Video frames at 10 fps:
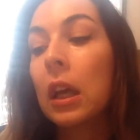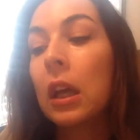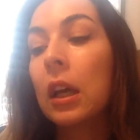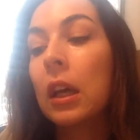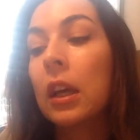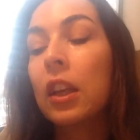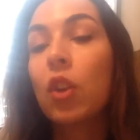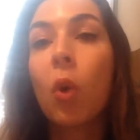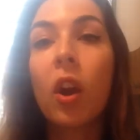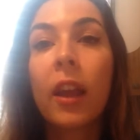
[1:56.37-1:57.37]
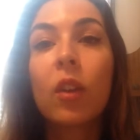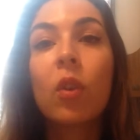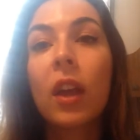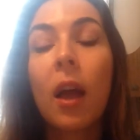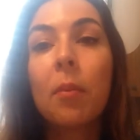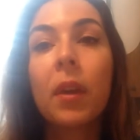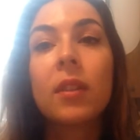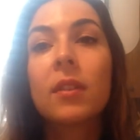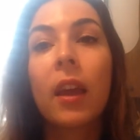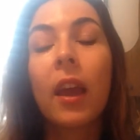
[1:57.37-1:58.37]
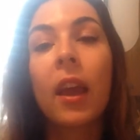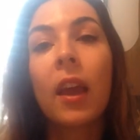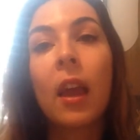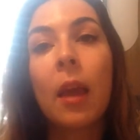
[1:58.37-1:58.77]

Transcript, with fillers: Uh, e o orégano realmente é,